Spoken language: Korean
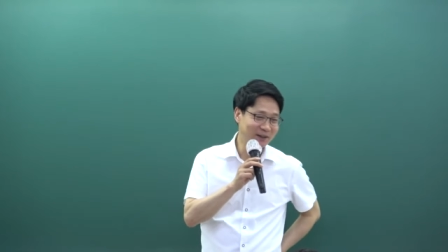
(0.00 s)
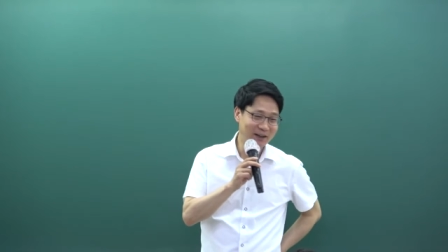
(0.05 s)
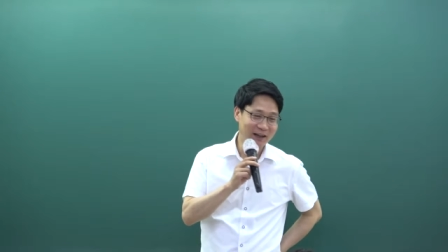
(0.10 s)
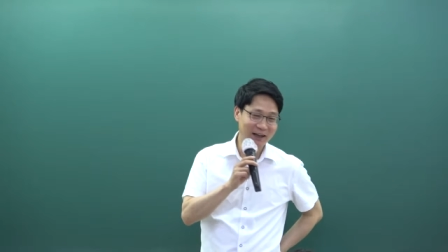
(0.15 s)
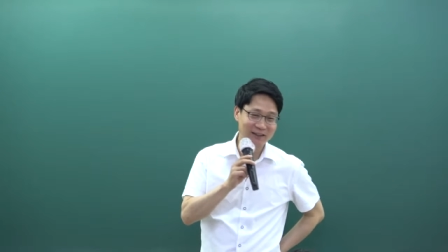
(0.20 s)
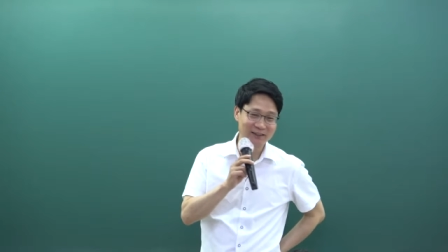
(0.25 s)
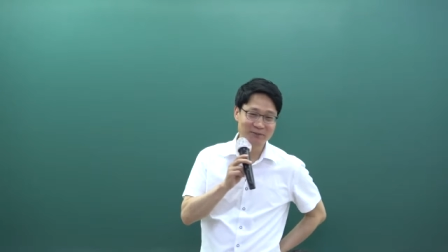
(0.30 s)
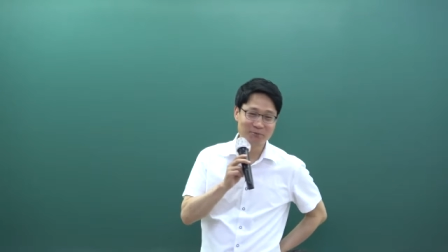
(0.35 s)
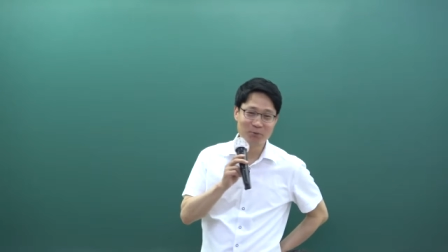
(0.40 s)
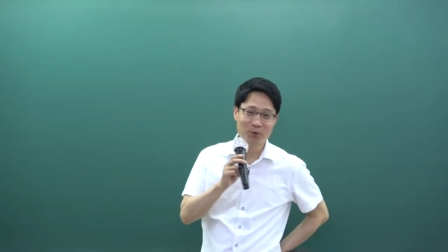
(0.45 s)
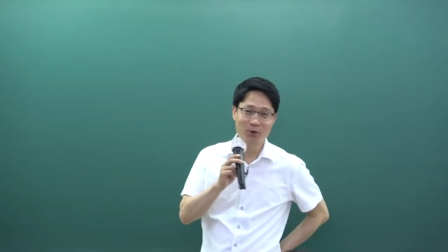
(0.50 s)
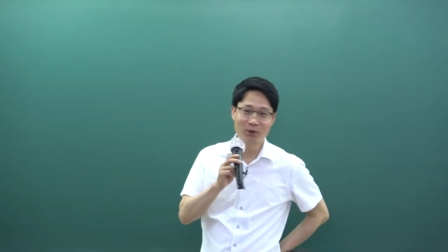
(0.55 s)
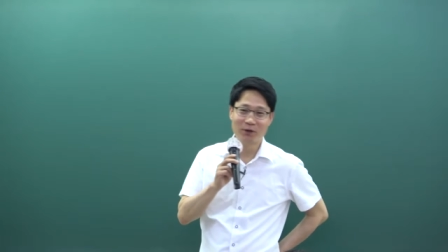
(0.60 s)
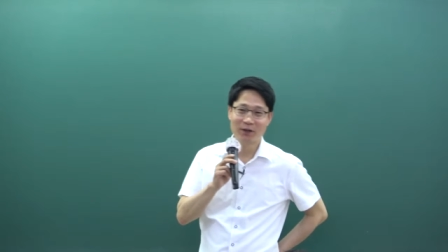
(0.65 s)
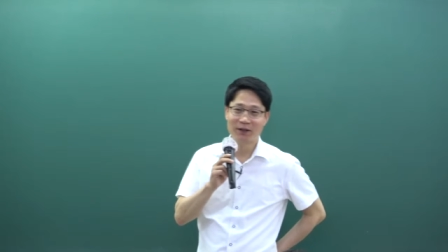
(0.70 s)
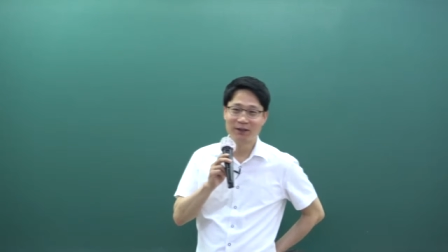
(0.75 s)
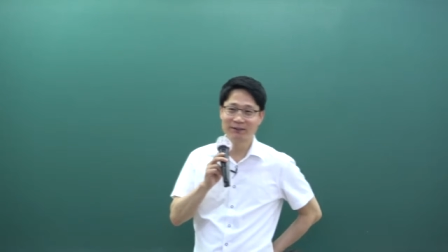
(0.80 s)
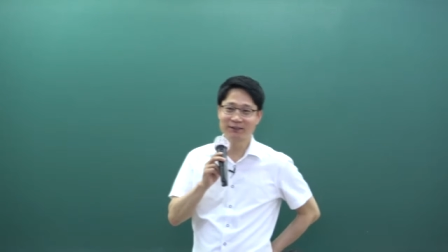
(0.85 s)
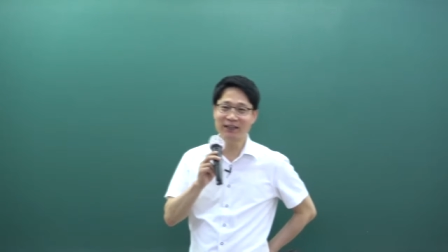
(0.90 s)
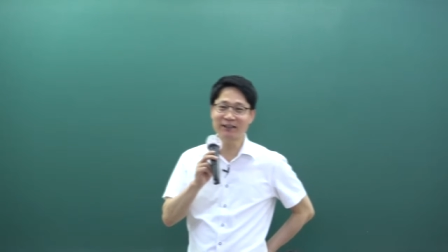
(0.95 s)
하여튼 뭐,
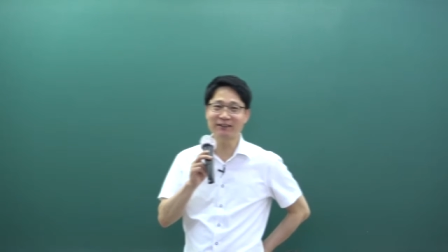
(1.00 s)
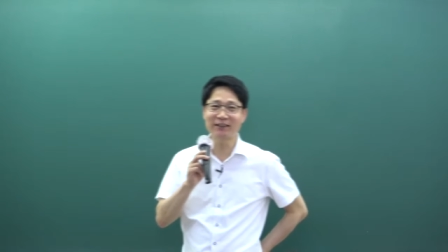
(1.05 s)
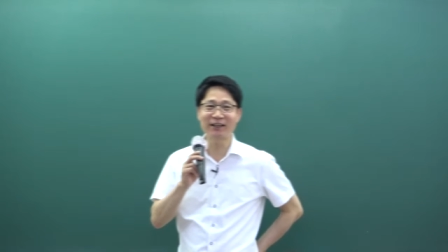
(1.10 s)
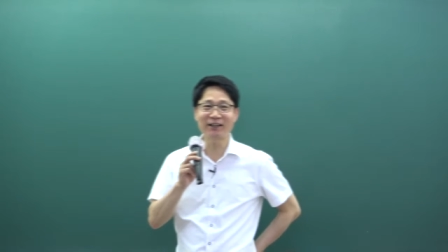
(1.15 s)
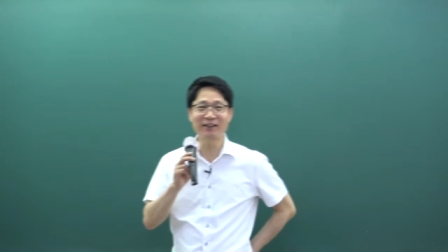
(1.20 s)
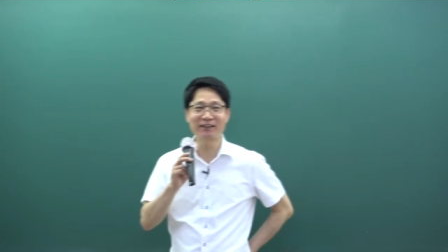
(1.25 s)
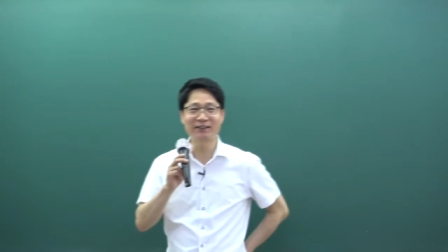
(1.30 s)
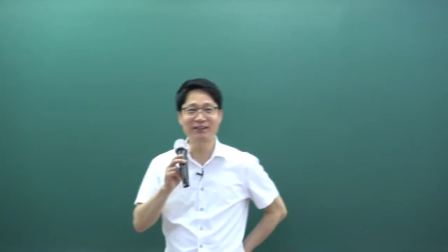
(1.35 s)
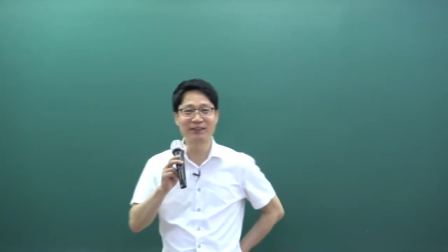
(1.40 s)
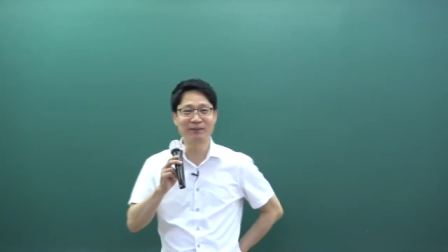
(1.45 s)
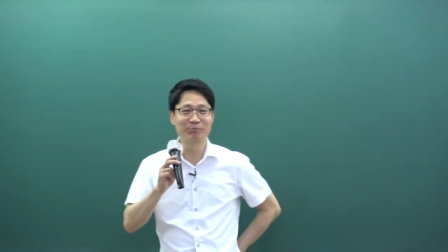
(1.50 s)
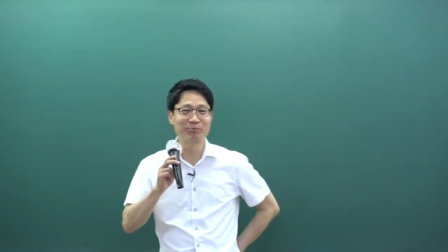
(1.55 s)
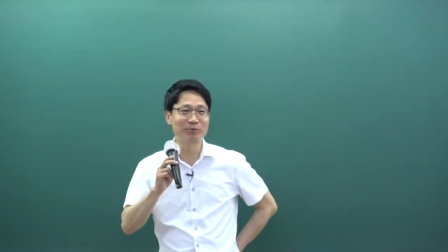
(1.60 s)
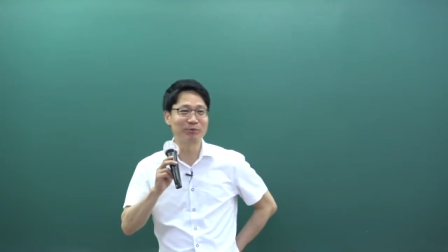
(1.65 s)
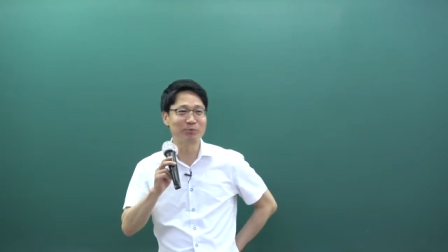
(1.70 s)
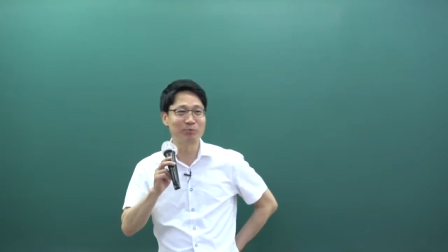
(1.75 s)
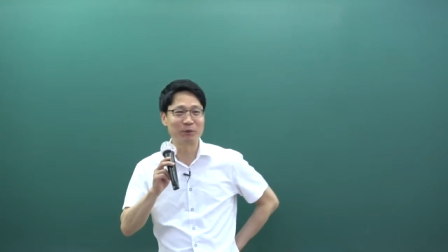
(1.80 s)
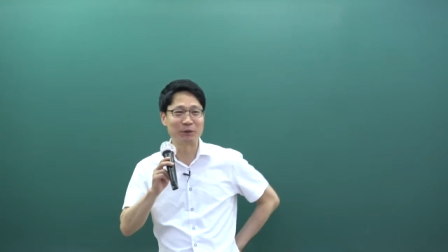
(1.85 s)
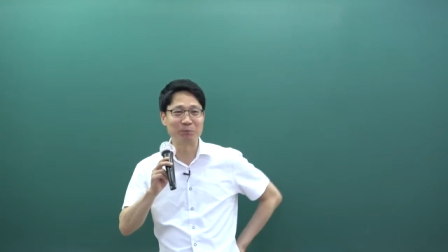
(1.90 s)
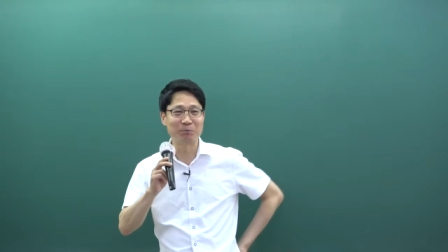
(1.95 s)
짝다리를 짚,
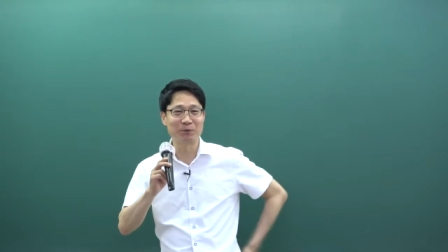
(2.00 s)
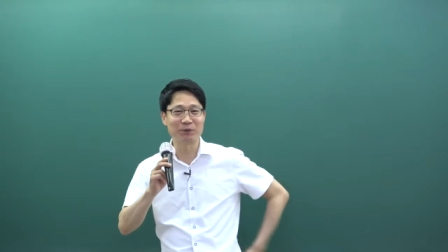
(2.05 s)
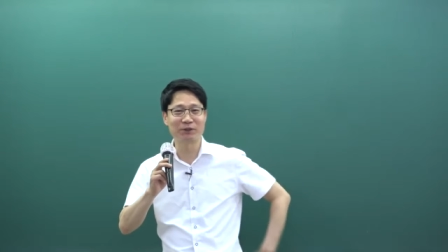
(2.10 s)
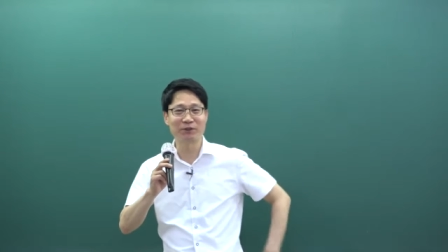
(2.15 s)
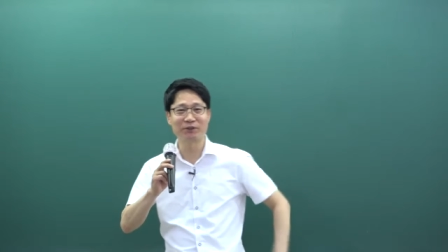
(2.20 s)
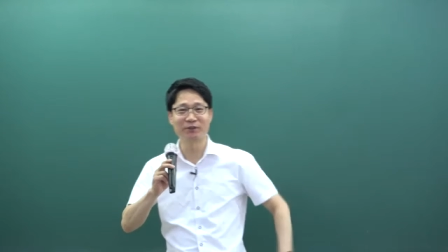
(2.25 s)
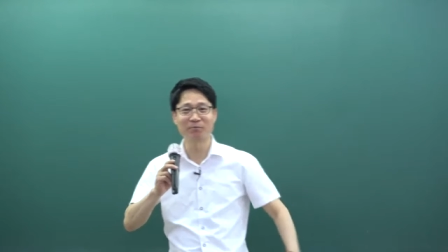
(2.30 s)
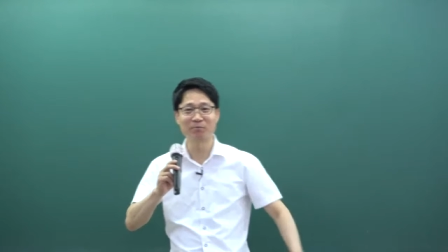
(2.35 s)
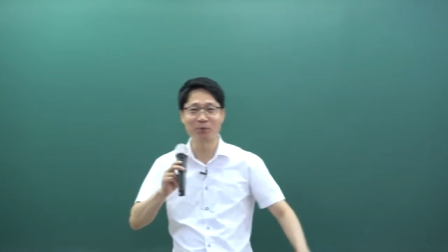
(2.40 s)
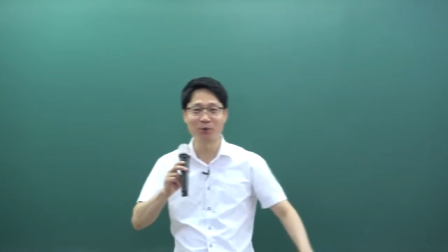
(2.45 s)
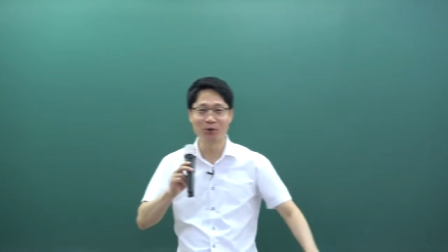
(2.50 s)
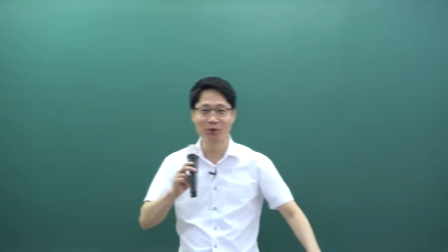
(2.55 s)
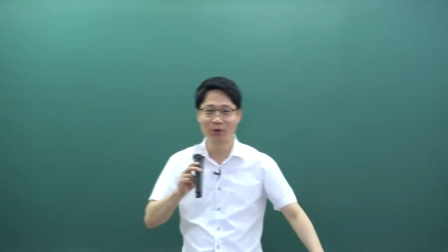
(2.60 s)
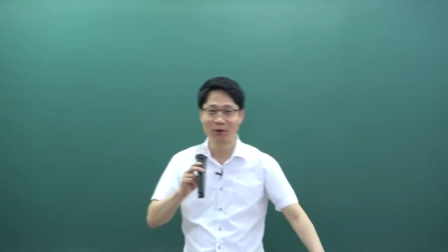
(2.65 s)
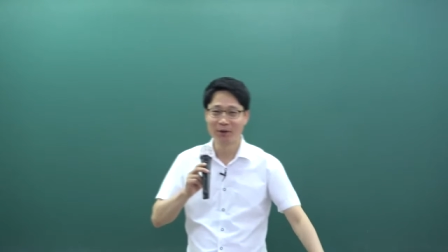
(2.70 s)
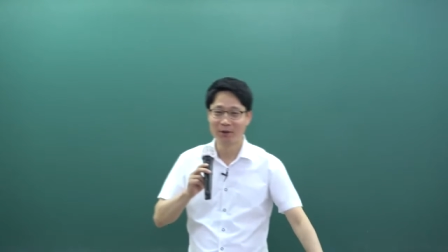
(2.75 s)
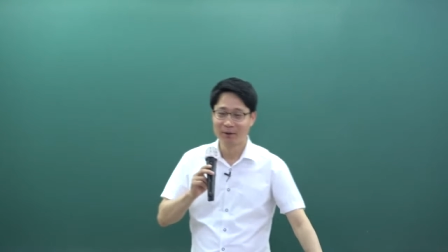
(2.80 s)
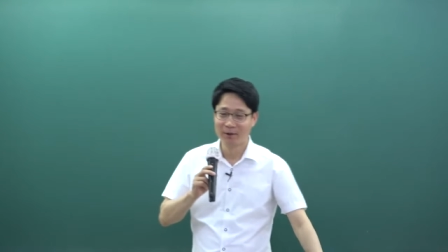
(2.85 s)
짚으시든, 뭐,